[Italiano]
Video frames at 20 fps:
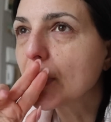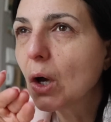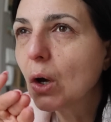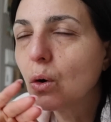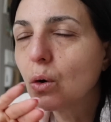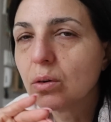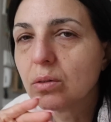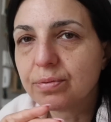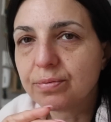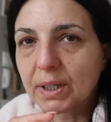
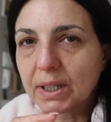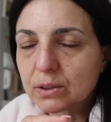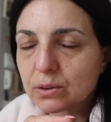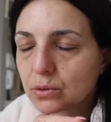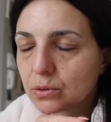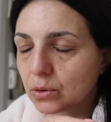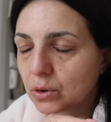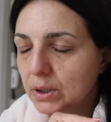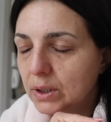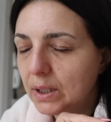ho
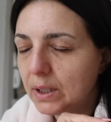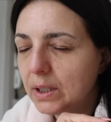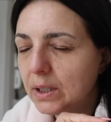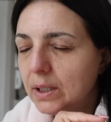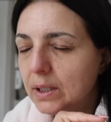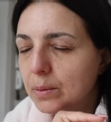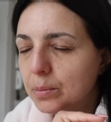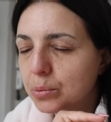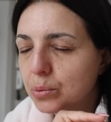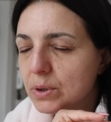fatto
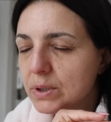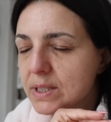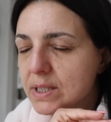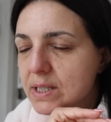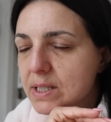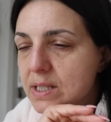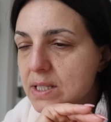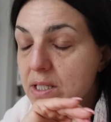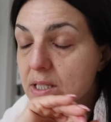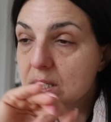delle
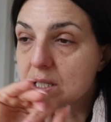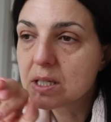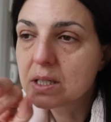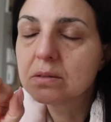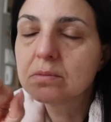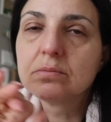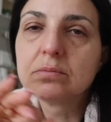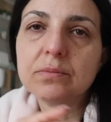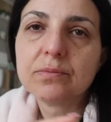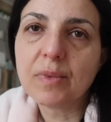
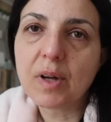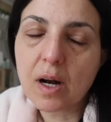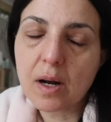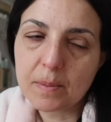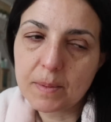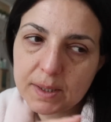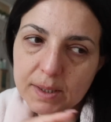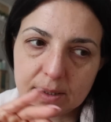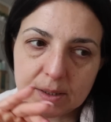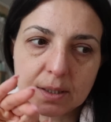pulizie
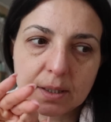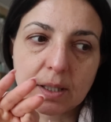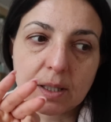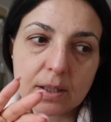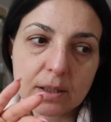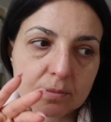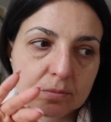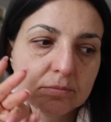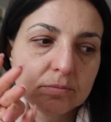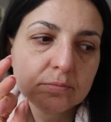veramente
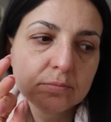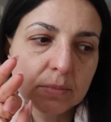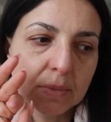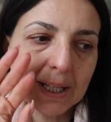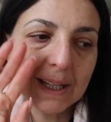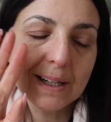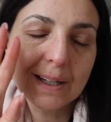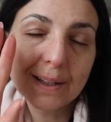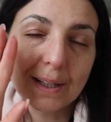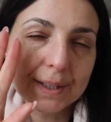che
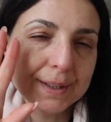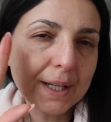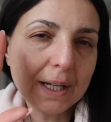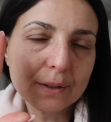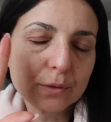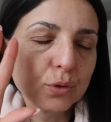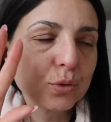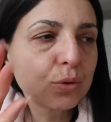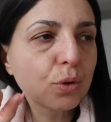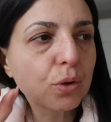era da
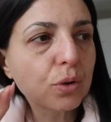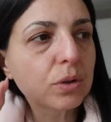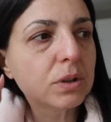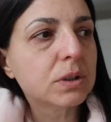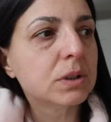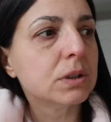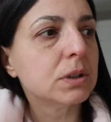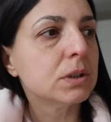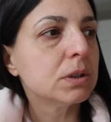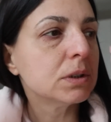
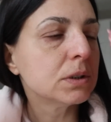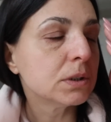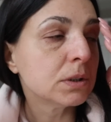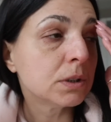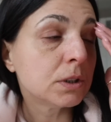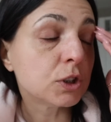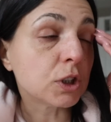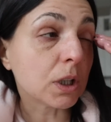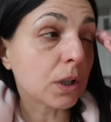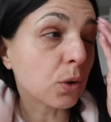tanto
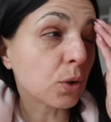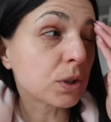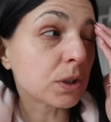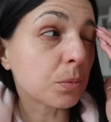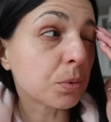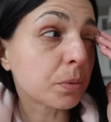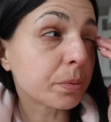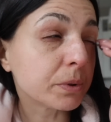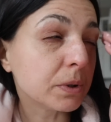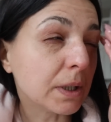cioè cose
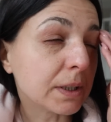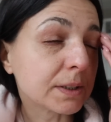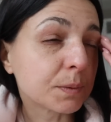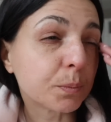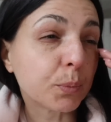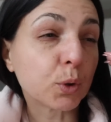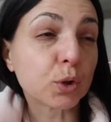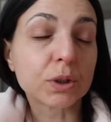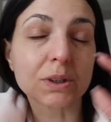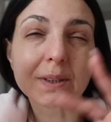proprio da
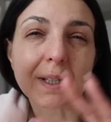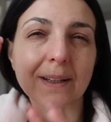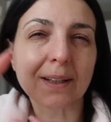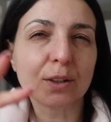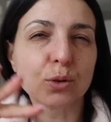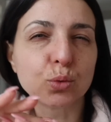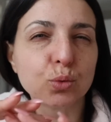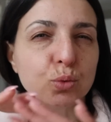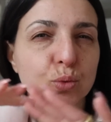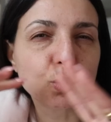
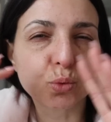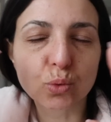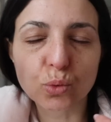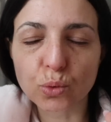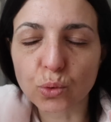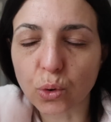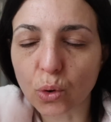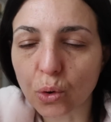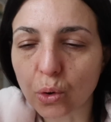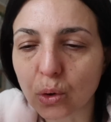spostare
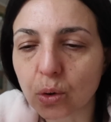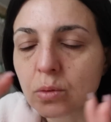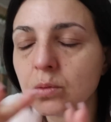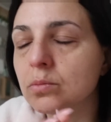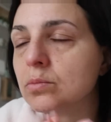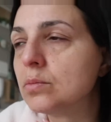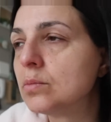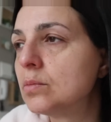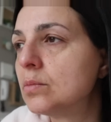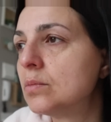
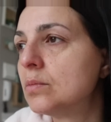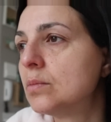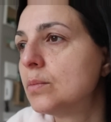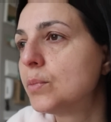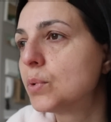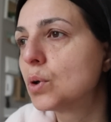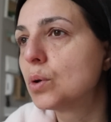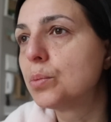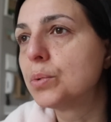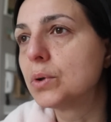tutto
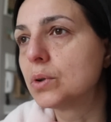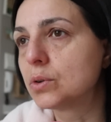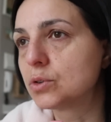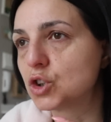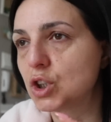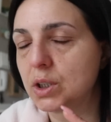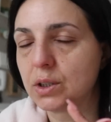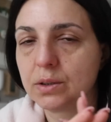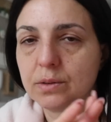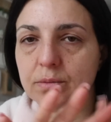proprio
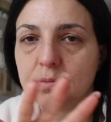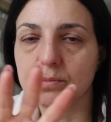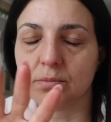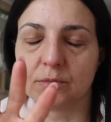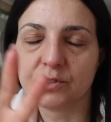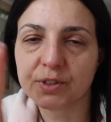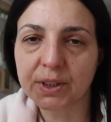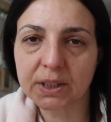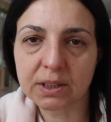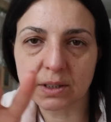cioè
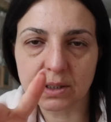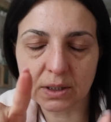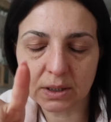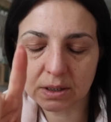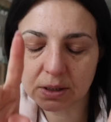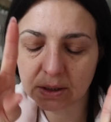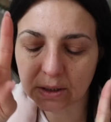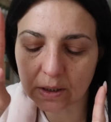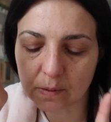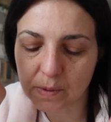
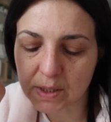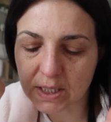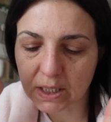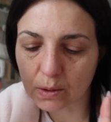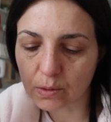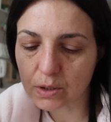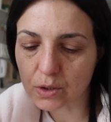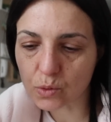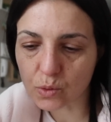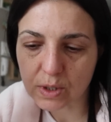infatti chi mi
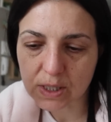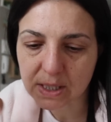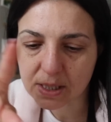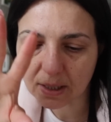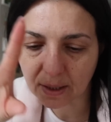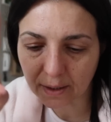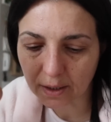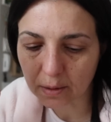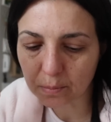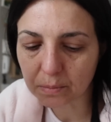segue su
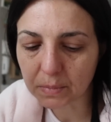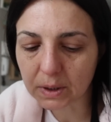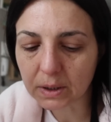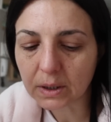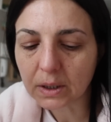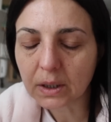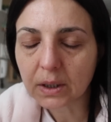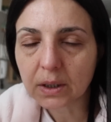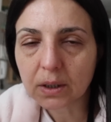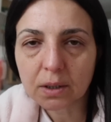Instagram
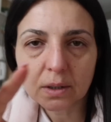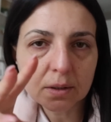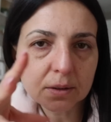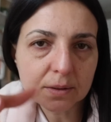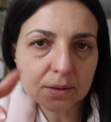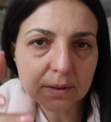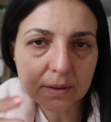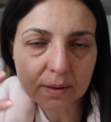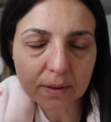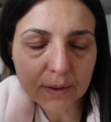
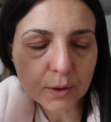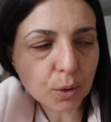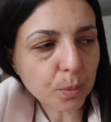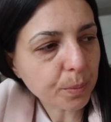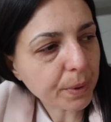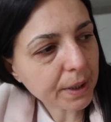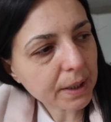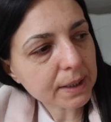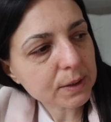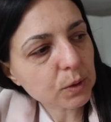eh, ne ho
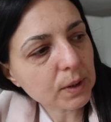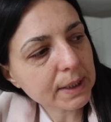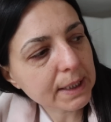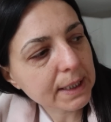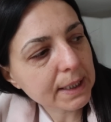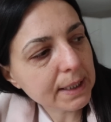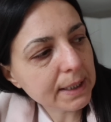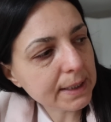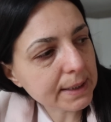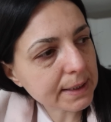parlato
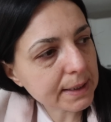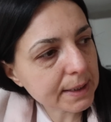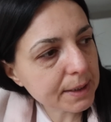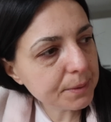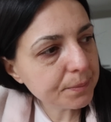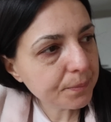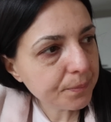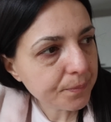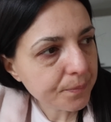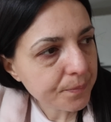anche
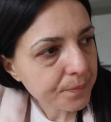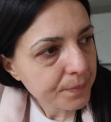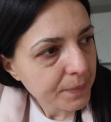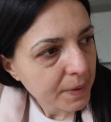lì